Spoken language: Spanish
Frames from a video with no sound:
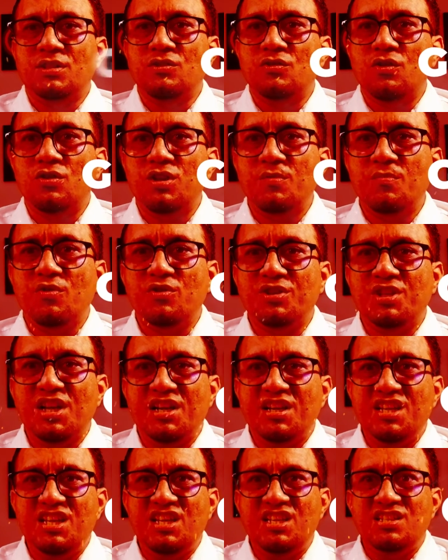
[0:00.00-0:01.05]
Sinónimo de
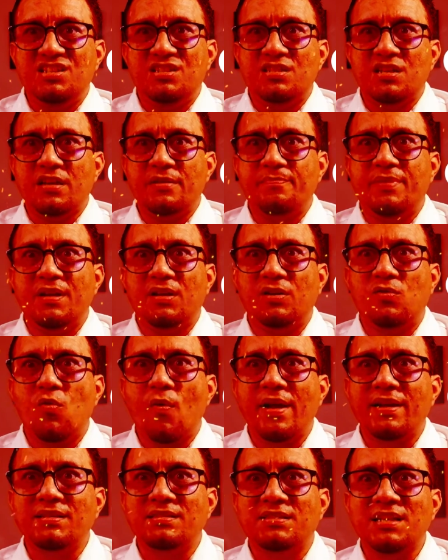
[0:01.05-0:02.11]
grinch es
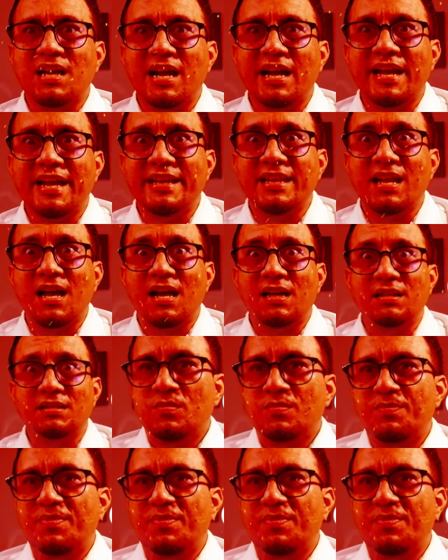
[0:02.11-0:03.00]
vergüenza ajena